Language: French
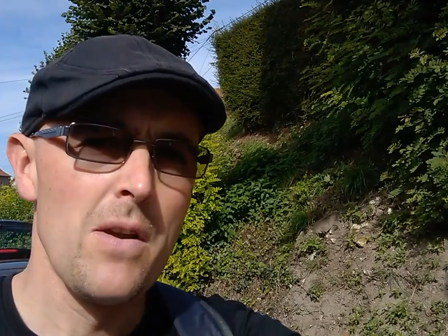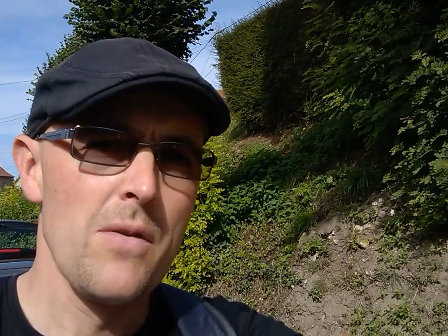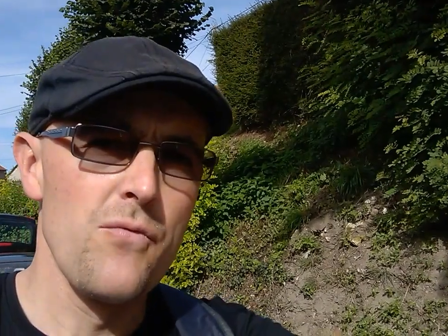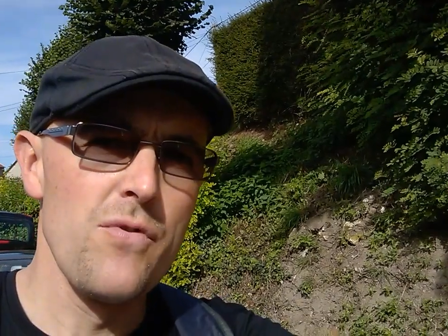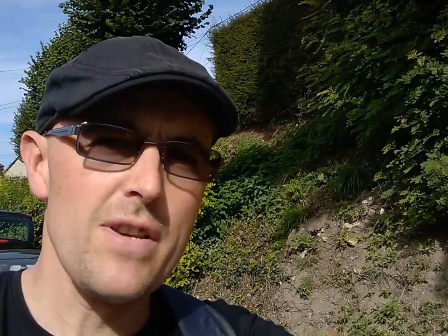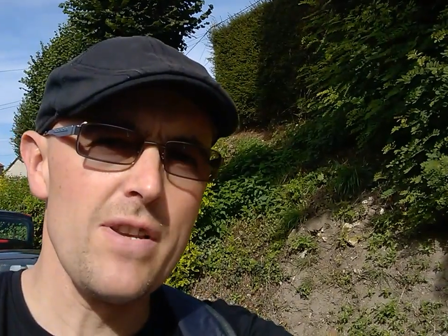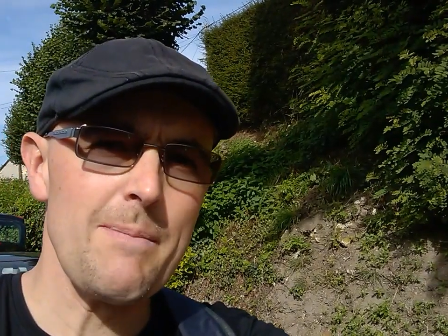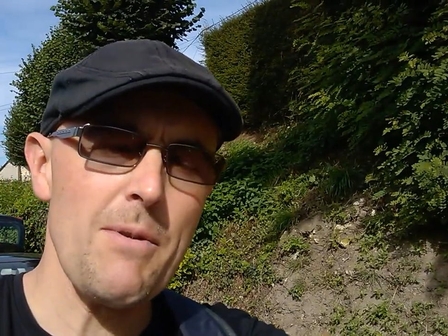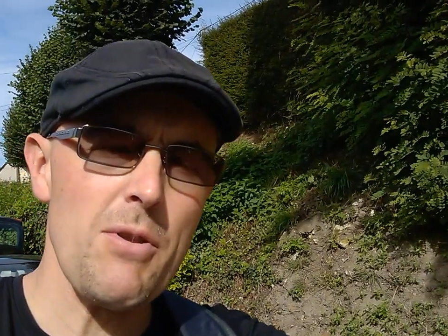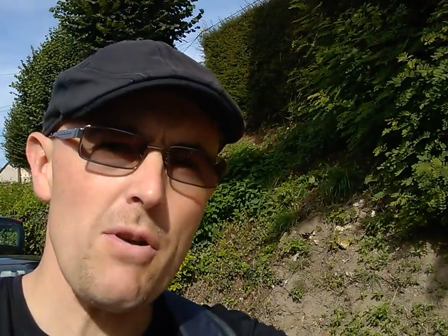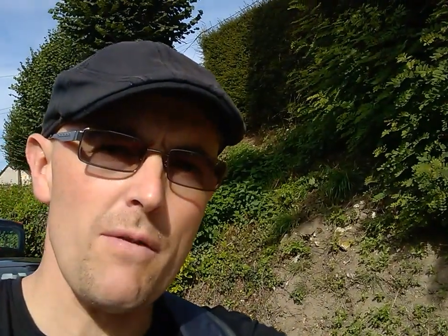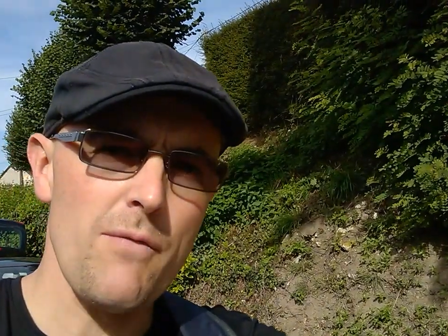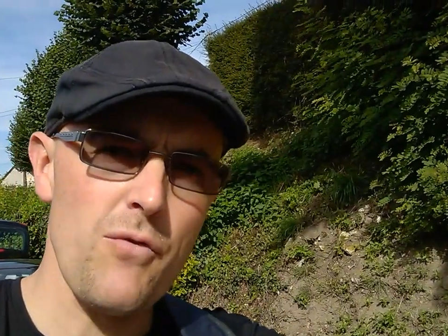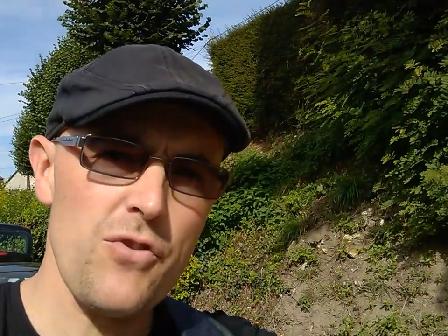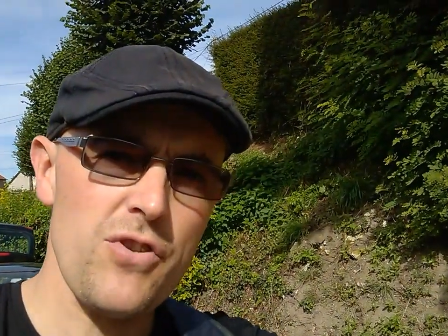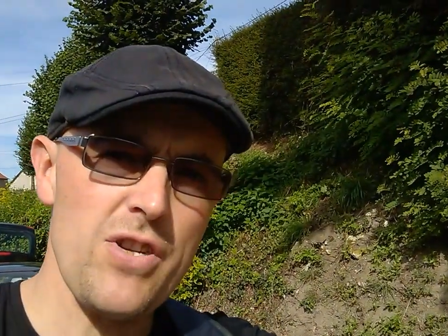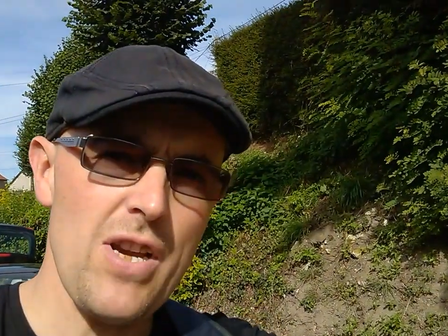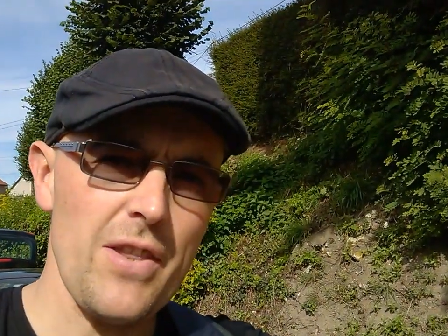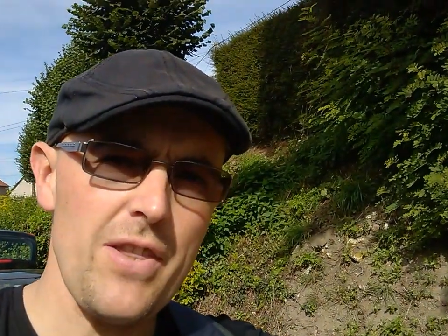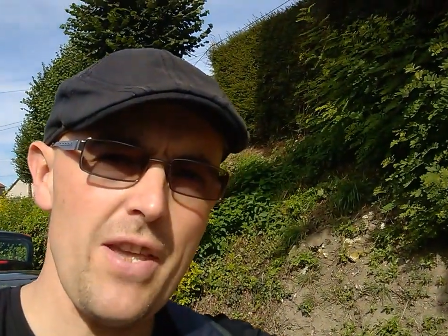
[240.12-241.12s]
Vous les semez dans
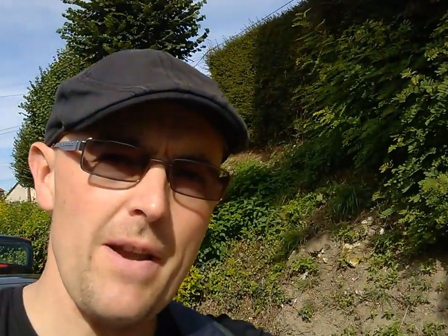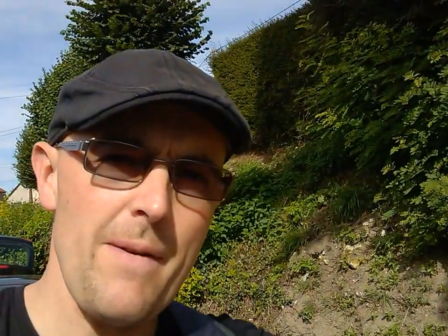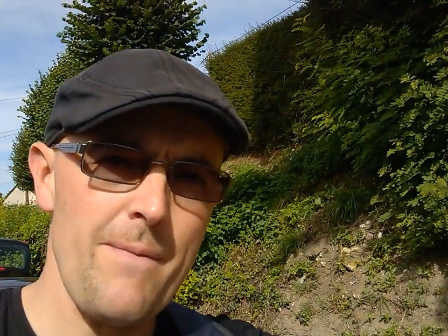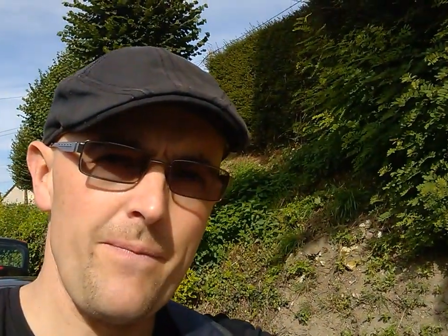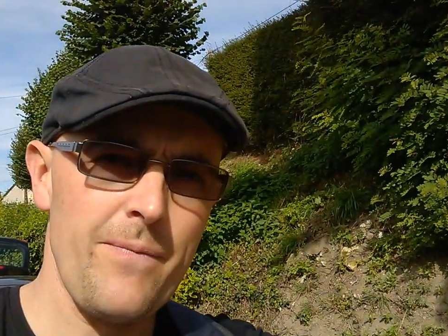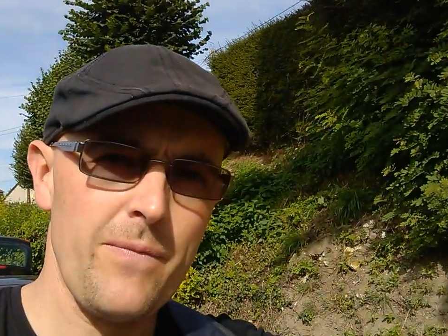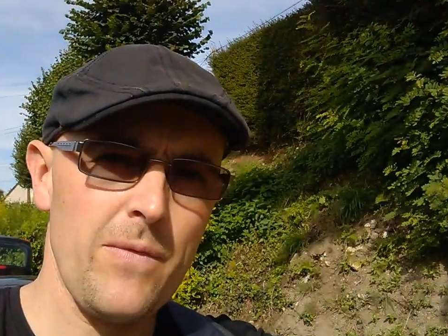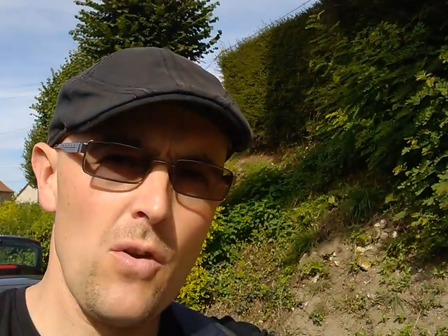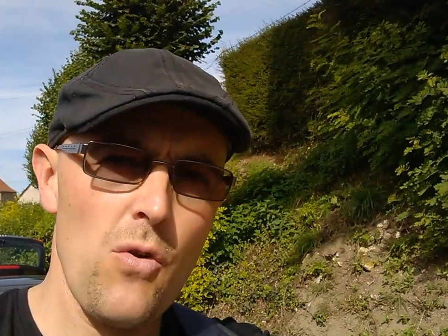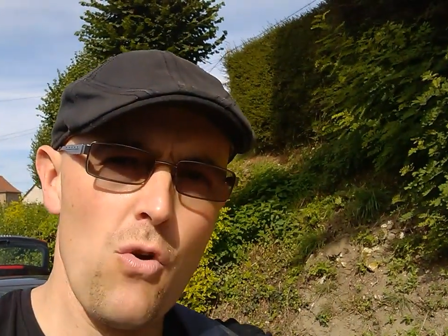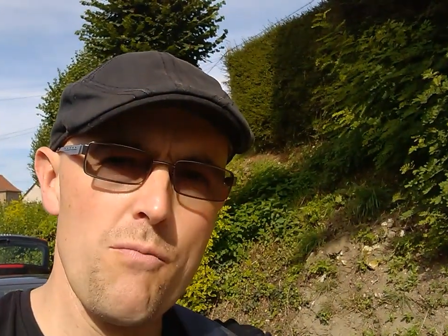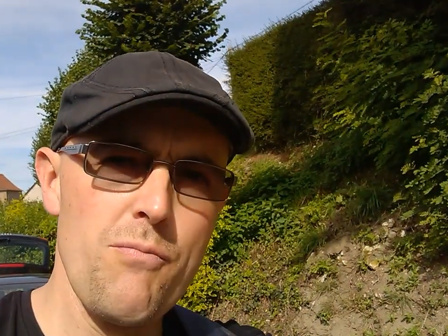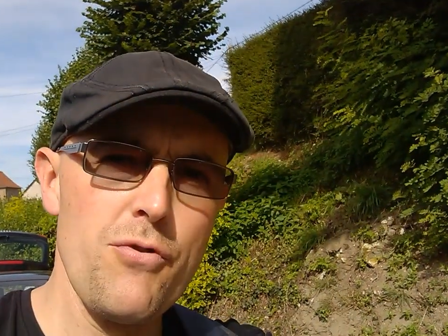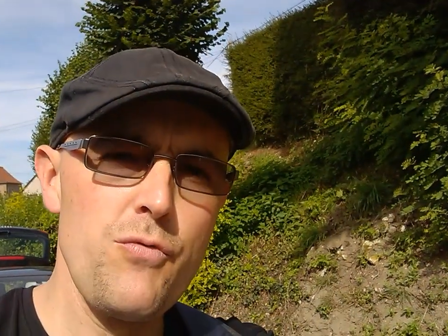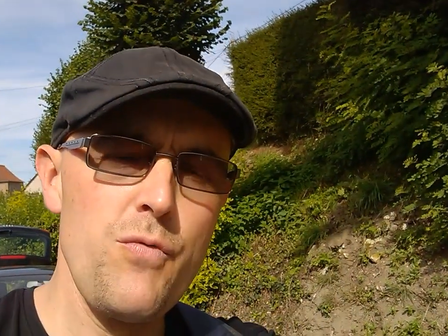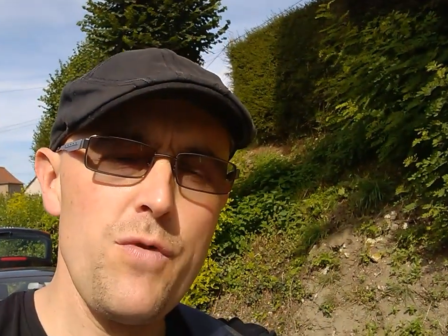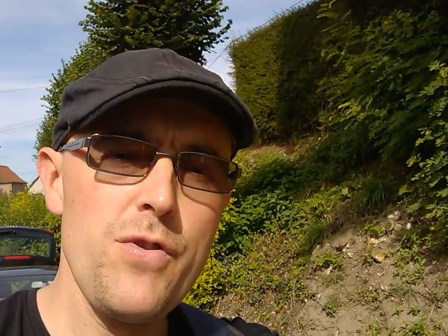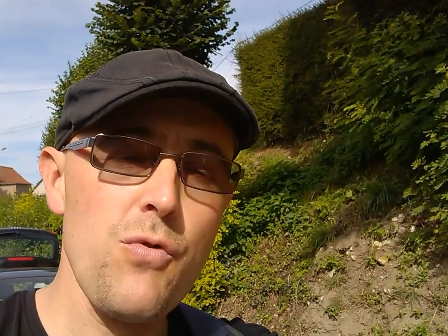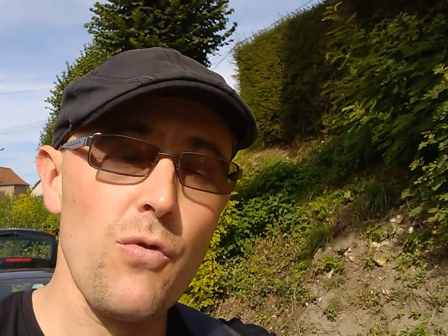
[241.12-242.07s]
votre jardin au bout de 8